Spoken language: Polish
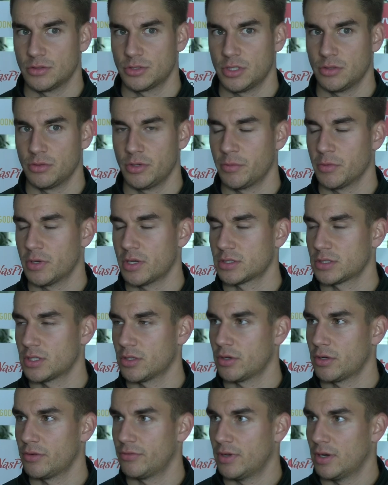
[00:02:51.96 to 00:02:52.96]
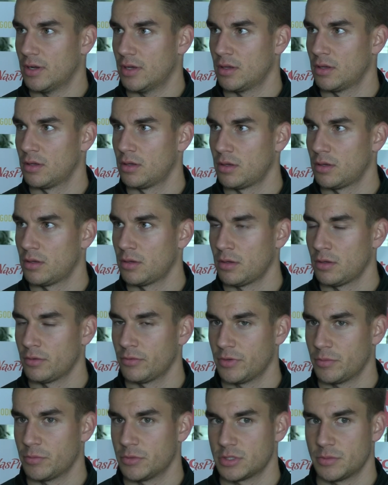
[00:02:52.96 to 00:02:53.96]
No, szanujemy każdego rywala,
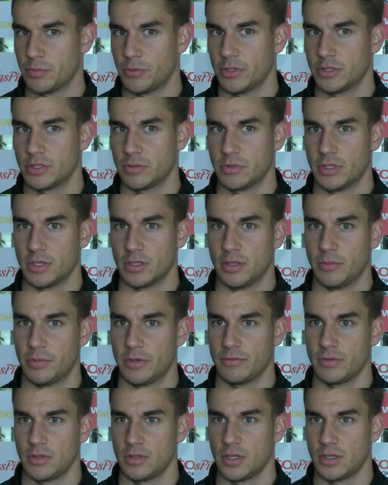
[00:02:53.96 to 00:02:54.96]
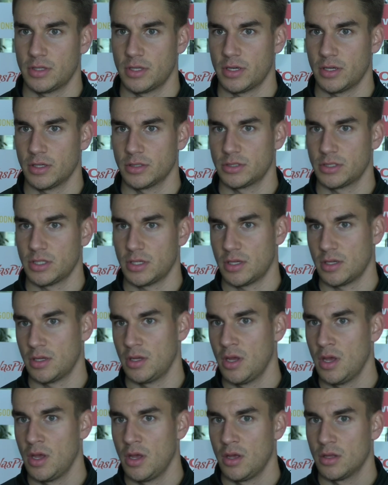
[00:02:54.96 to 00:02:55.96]
Wiemy, że pojedziemy tak naprawdę na teren, gdzie
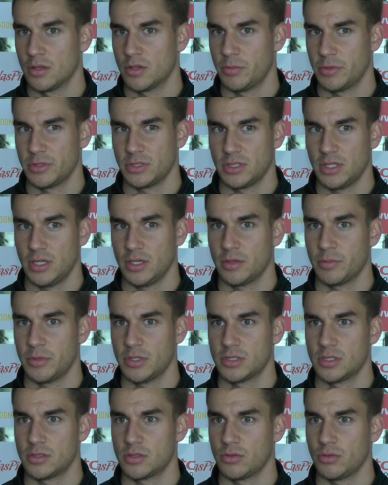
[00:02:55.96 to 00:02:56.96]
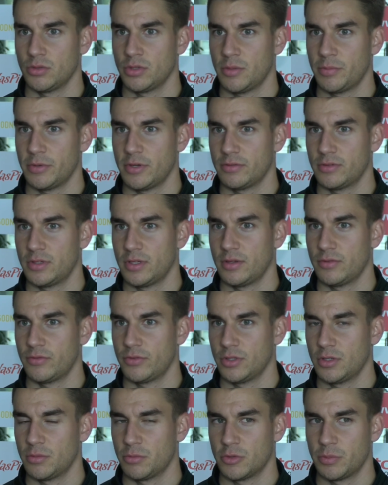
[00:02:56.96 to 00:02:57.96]
to będzie dla nich mecz sezonu i naprawdę
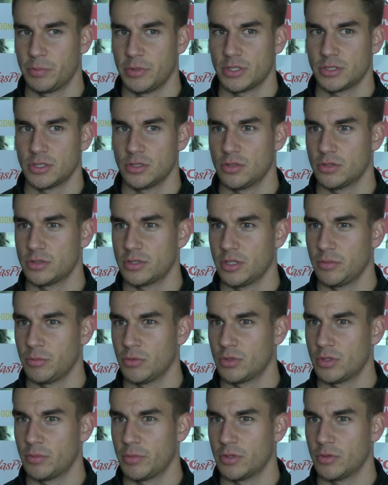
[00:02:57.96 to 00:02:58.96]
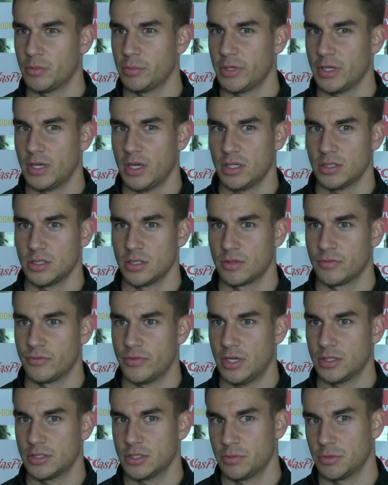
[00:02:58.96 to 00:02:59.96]
wyjdą od pierwszej do ostatniej minuty, będą biegać,
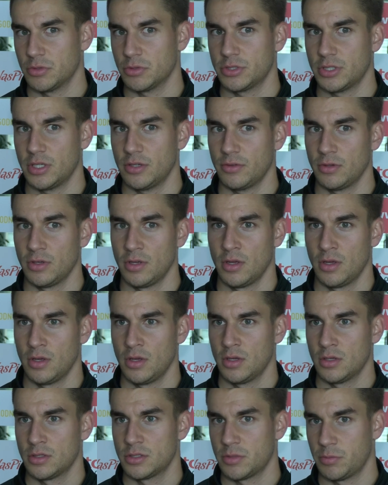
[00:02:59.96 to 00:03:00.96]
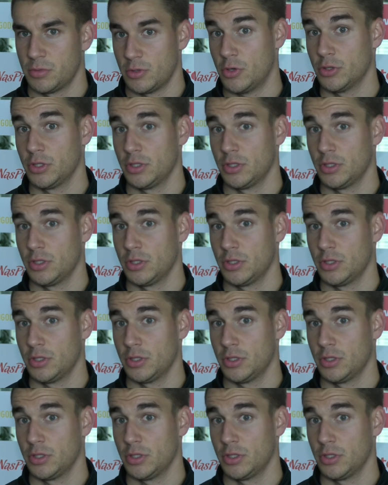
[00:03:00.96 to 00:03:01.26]
walczyć, będą chcieli, żeby